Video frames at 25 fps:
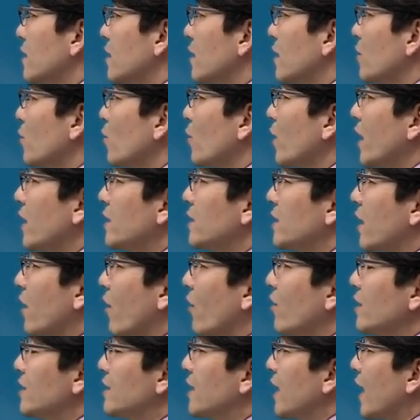어, 요게 이제
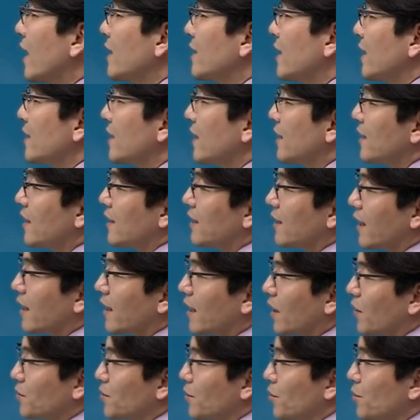결제가 돼야 된다는
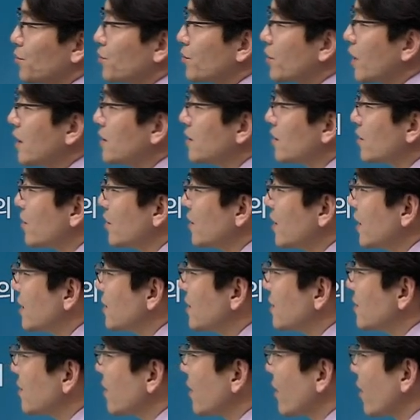얘기가 나오죠. 유가증권이나
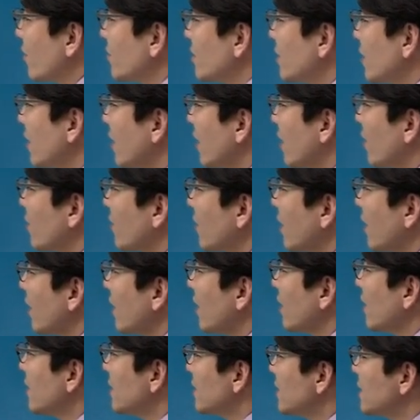증서가
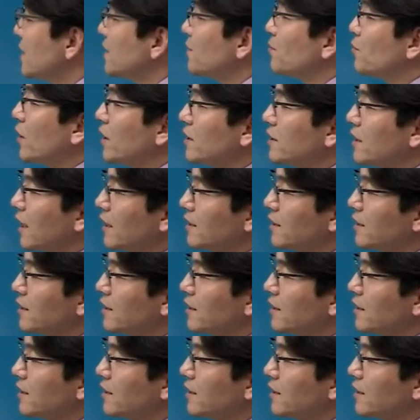결제되거나 지급되지